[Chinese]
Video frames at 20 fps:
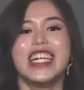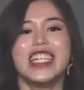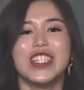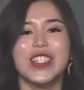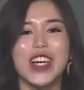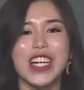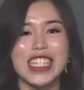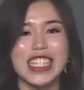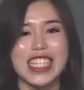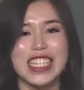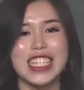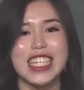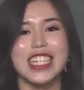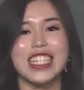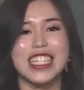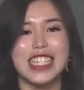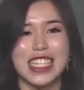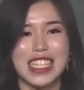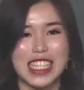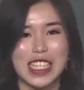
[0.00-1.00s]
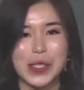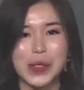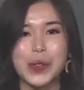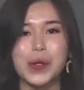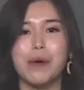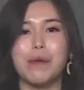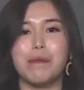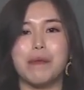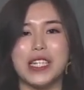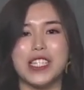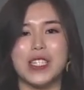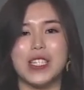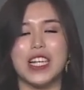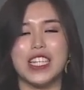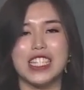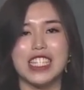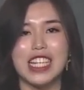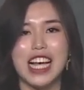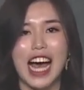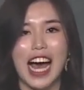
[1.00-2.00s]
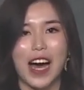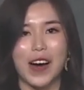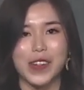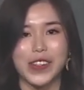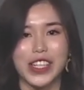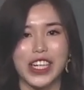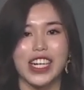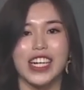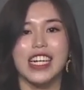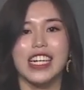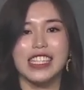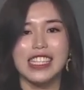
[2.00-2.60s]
所以其实植物本身是好的，